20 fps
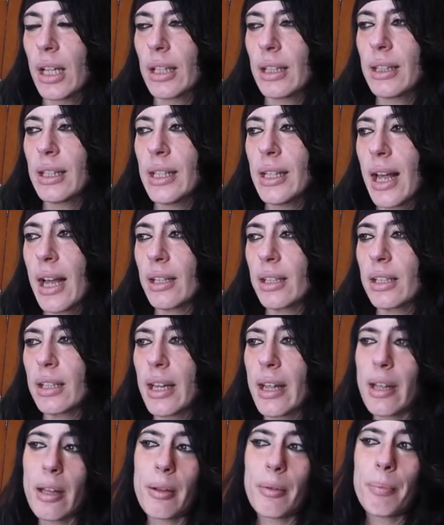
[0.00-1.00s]

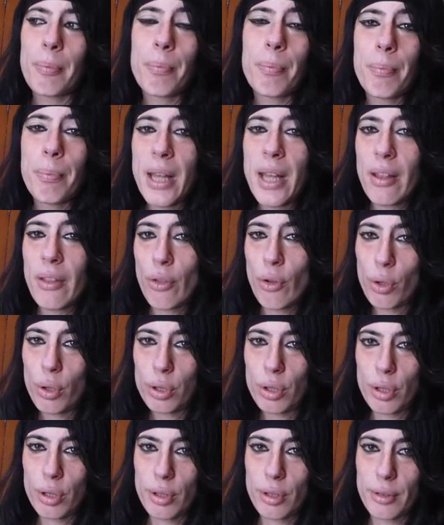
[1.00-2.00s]
tirarse
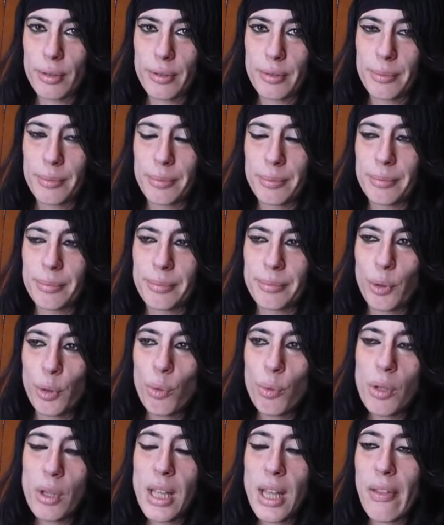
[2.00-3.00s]
pedos
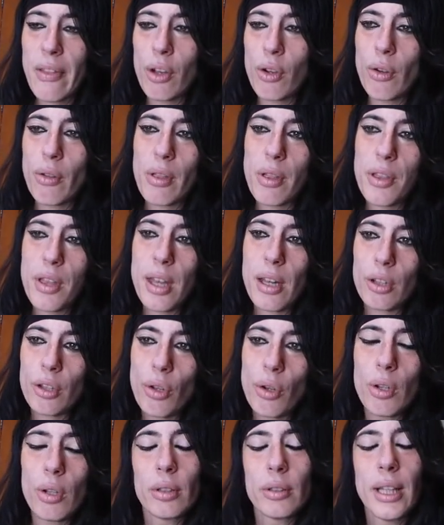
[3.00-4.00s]
un día de
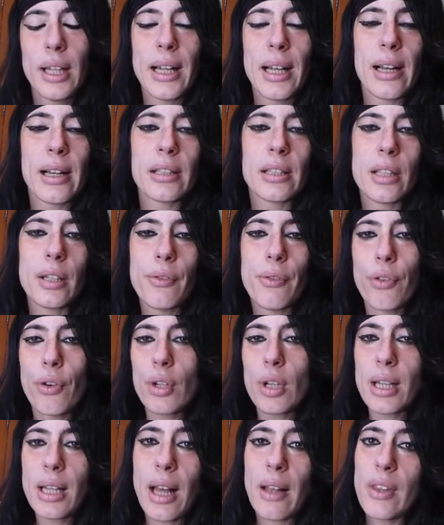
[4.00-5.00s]
concierto de la
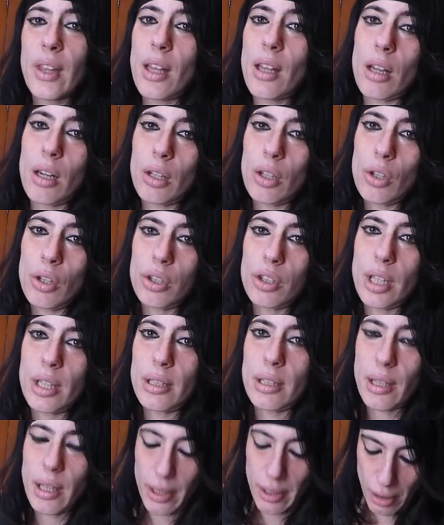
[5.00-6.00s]
Sinfónica de
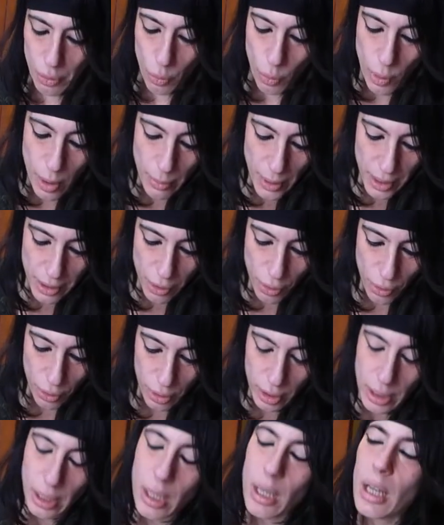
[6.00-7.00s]
Rochester, Nueva
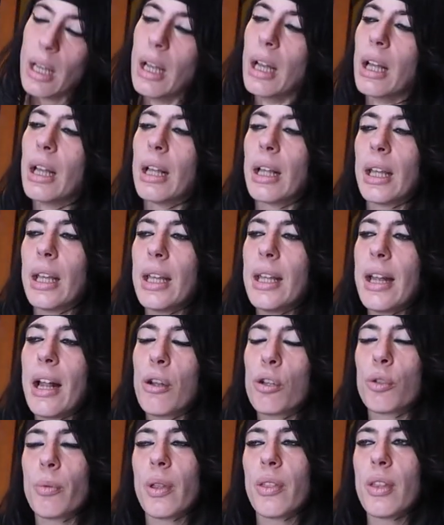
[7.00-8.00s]
York. Ir
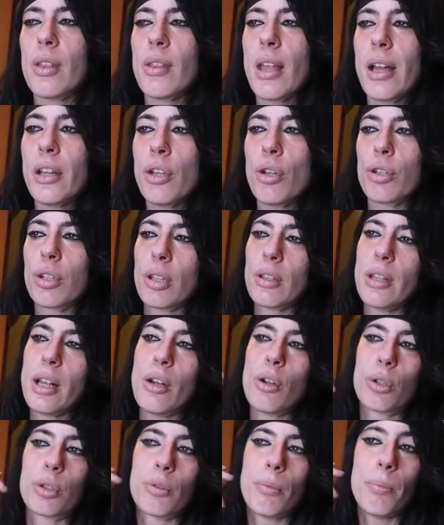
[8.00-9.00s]
a los vecindarios
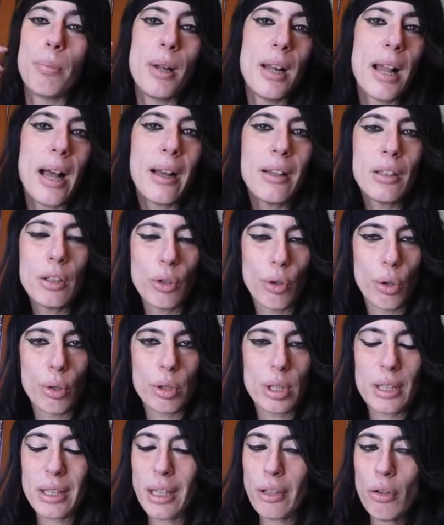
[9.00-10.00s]
de los
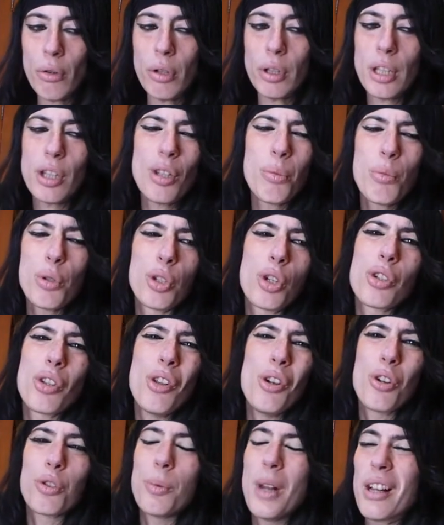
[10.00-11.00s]
blancos. Es que yo no entiendo mucho
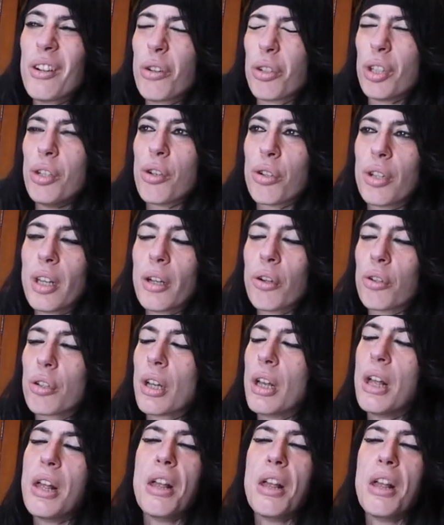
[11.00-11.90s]
eso de los blancos y los negros.